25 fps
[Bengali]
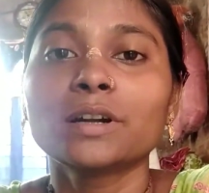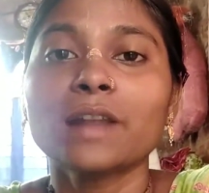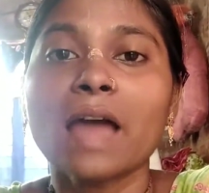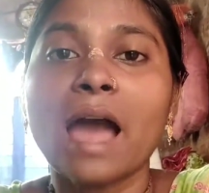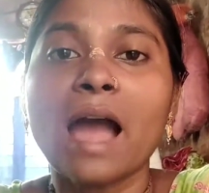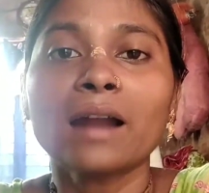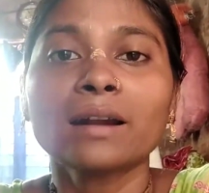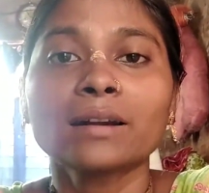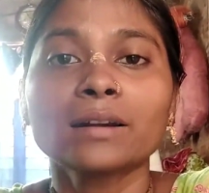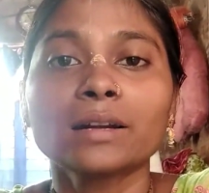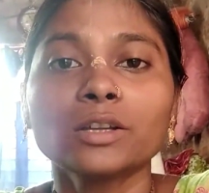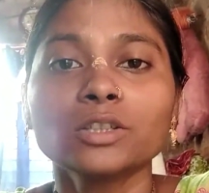
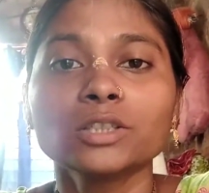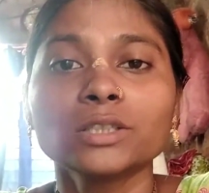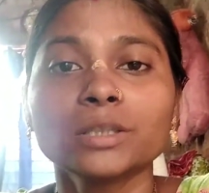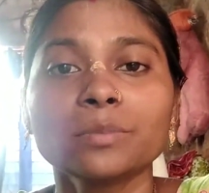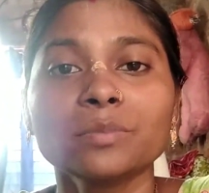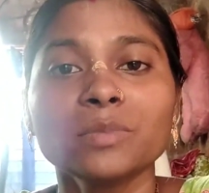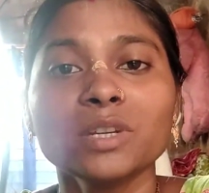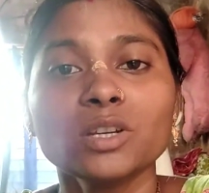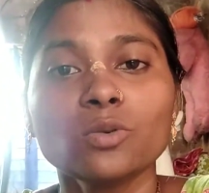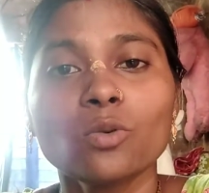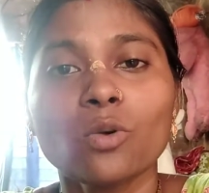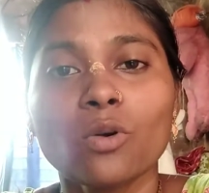রাগটা
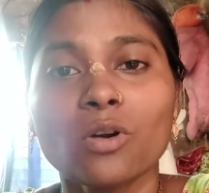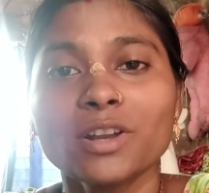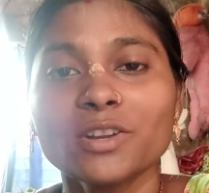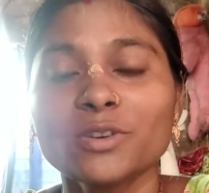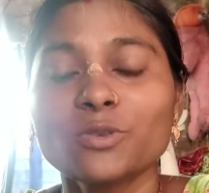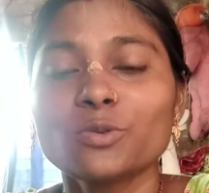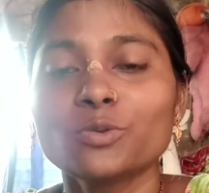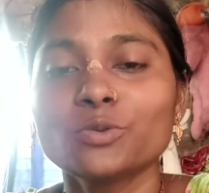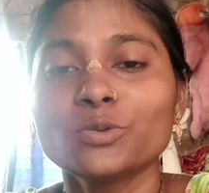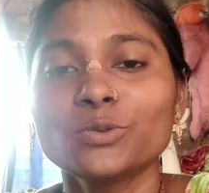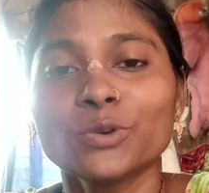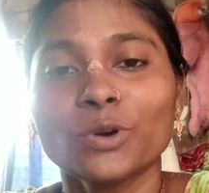যেমনি করে
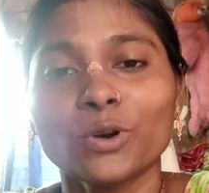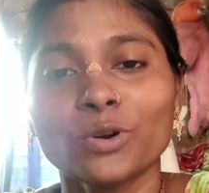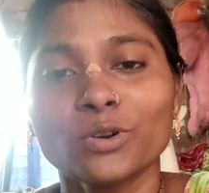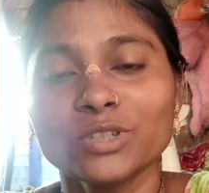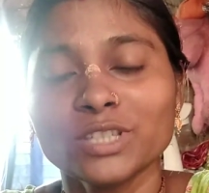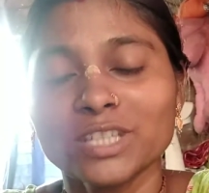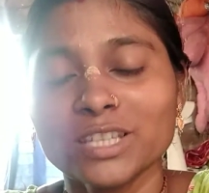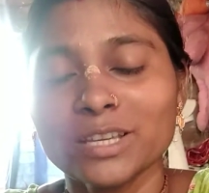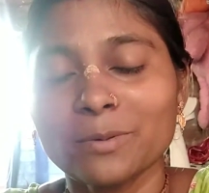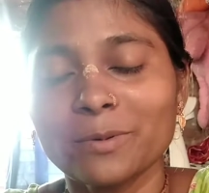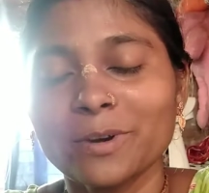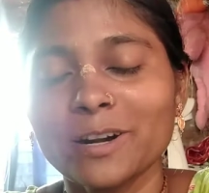খুব
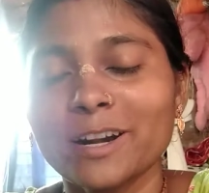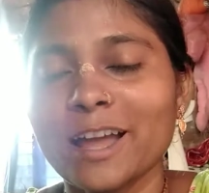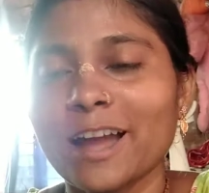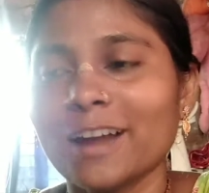সহজেই আবার